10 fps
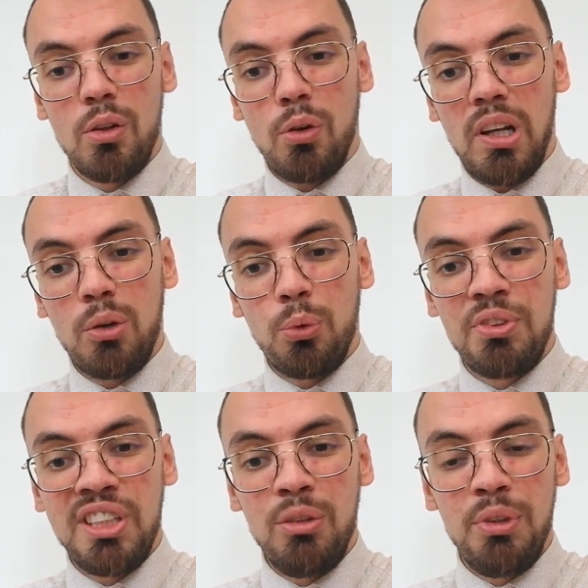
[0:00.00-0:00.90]
Dans la
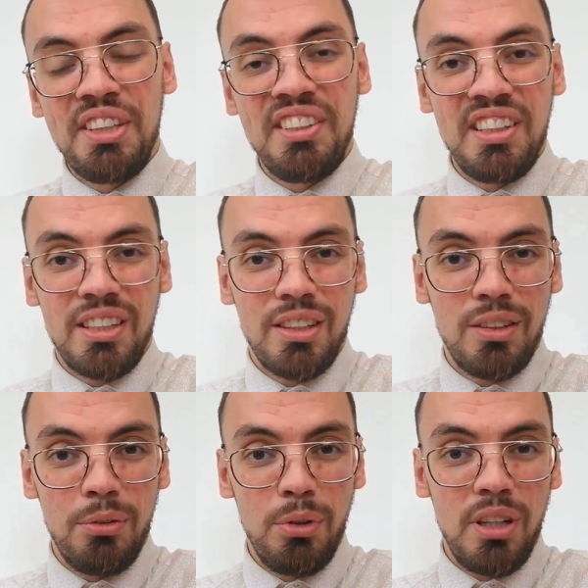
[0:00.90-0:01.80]
continuité
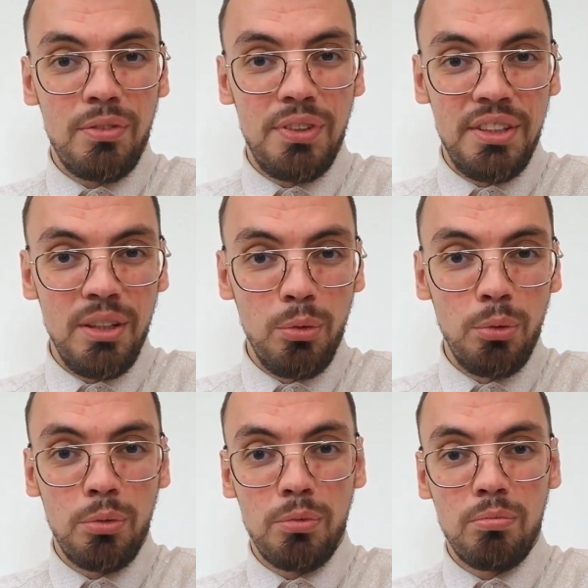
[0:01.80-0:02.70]
de la
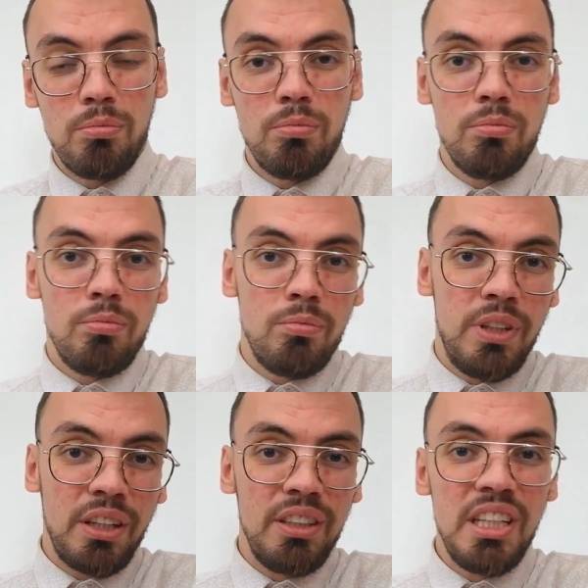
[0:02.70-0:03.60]
vidéo
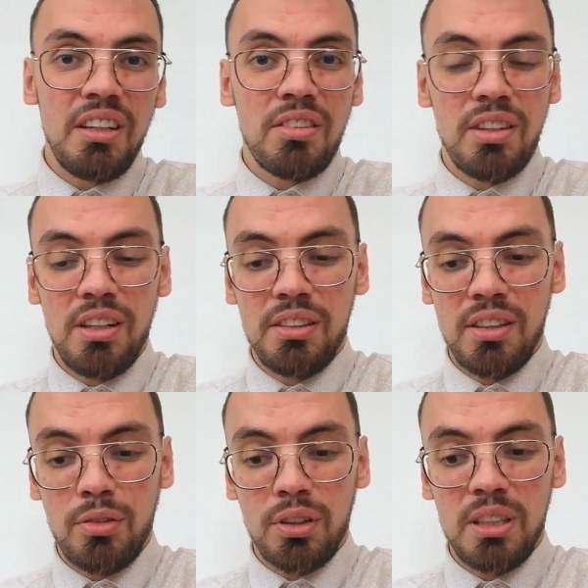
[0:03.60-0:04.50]
dernière, celle
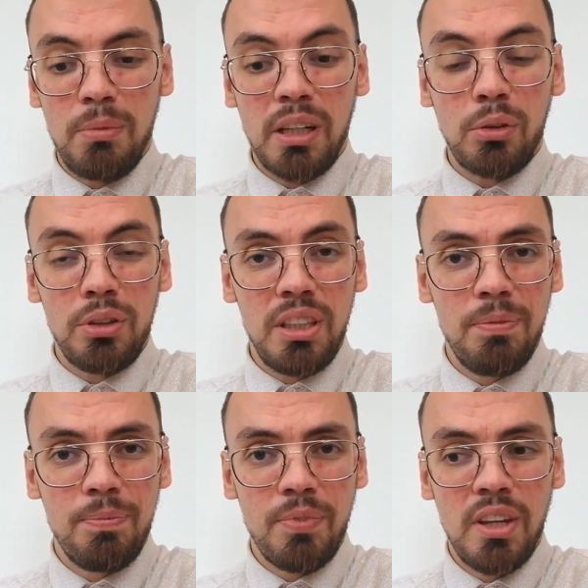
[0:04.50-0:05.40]
qui est sortie
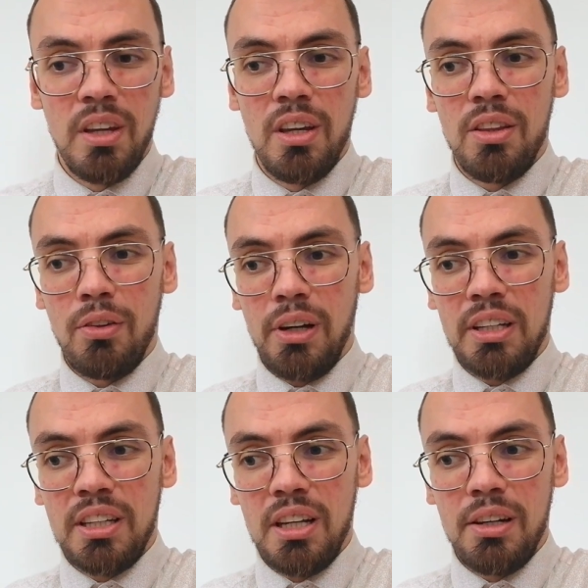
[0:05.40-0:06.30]
mercredi, dans
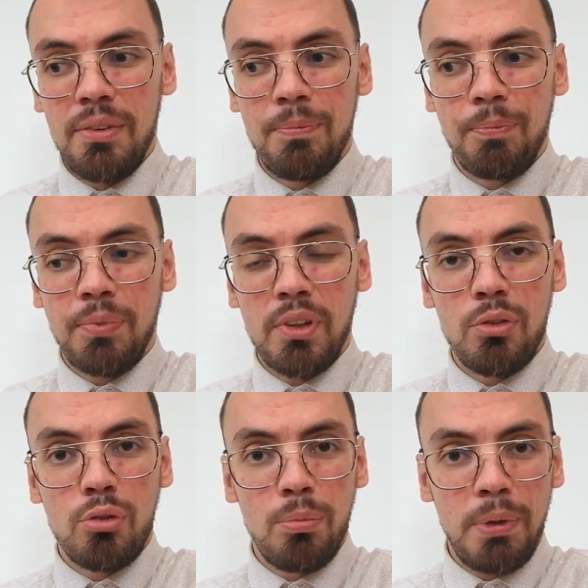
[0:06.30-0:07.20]
laquelle
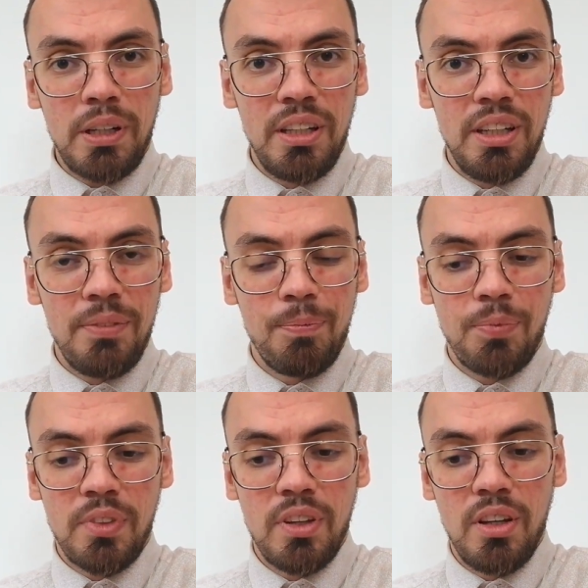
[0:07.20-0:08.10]
je parlais
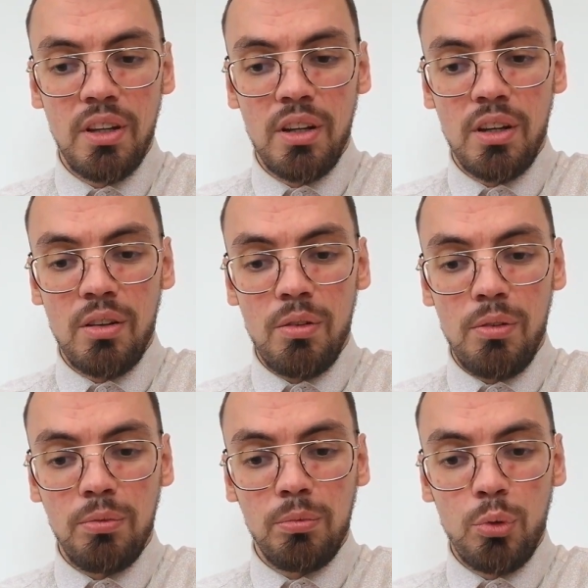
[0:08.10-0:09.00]

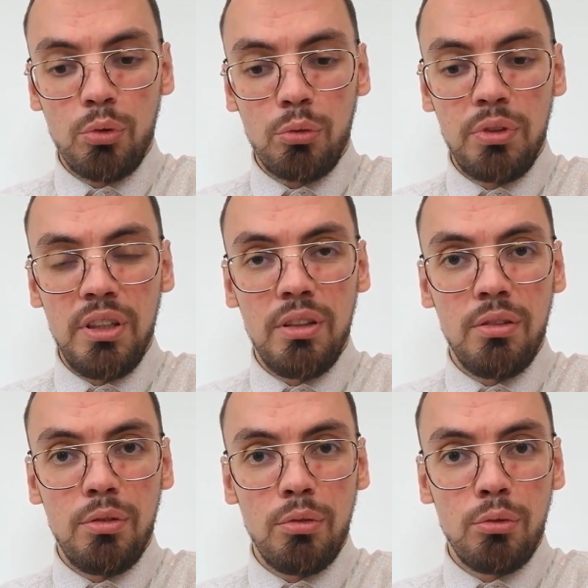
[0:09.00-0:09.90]
euh, aujourd'hui
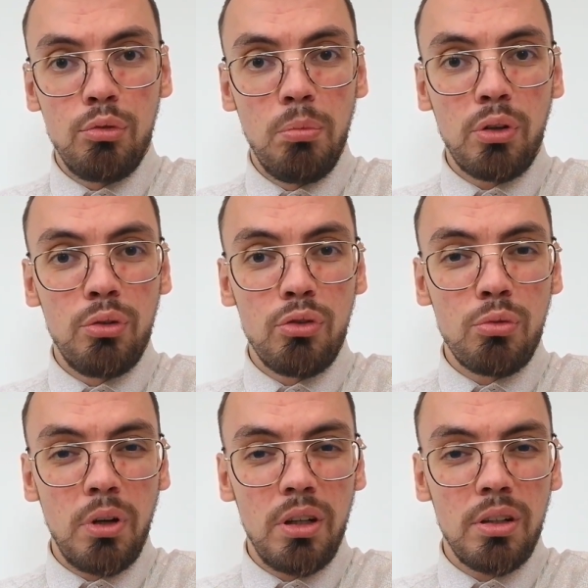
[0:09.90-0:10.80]
du manque de
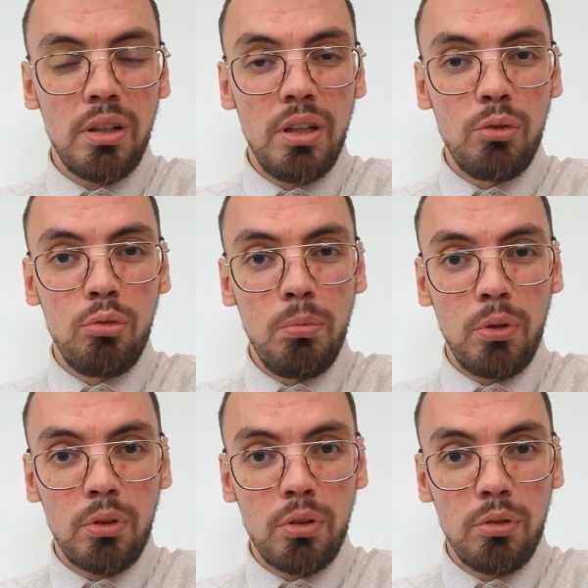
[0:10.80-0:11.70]
joie et du
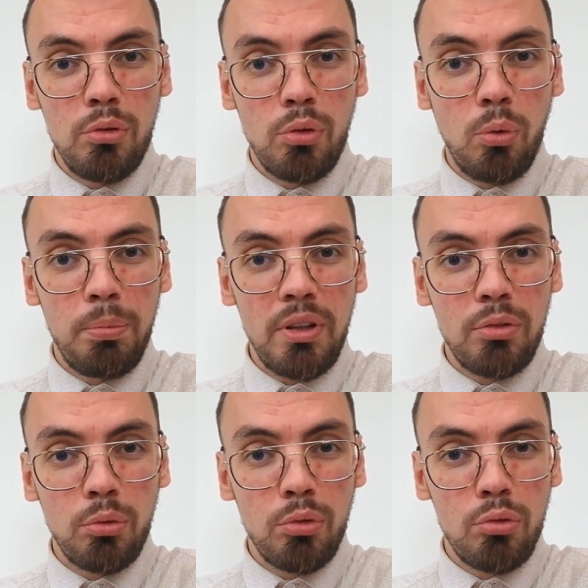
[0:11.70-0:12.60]
manque de
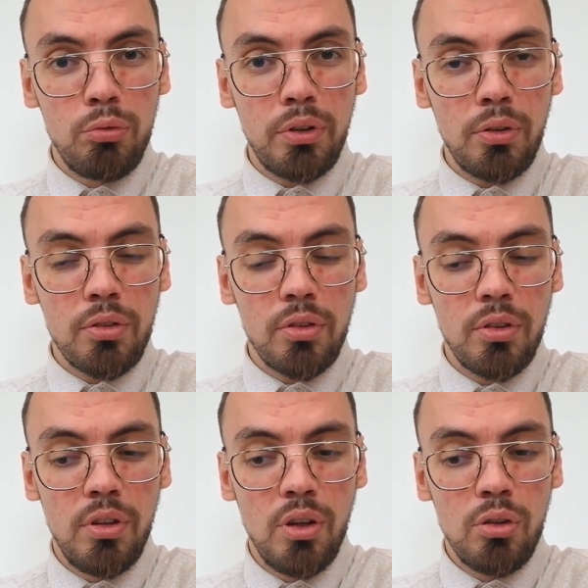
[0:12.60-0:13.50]
compassion, de
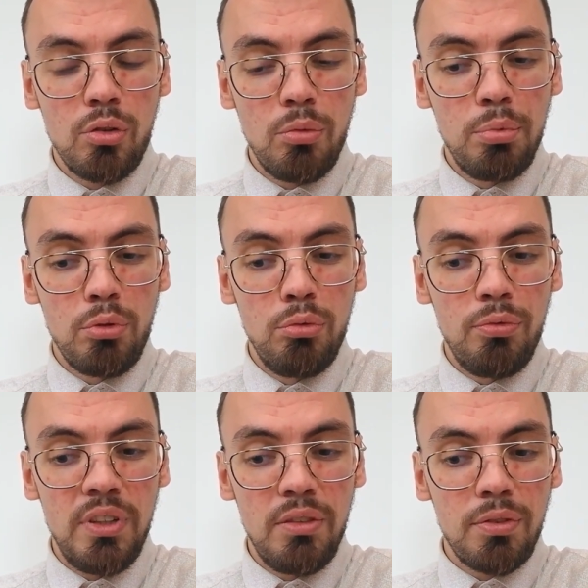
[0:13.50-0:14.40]
souffrance que beaucoup
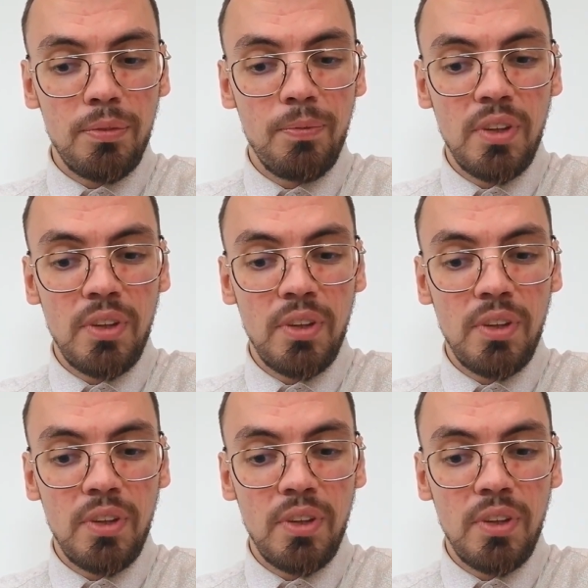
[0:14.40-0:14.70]
vivent,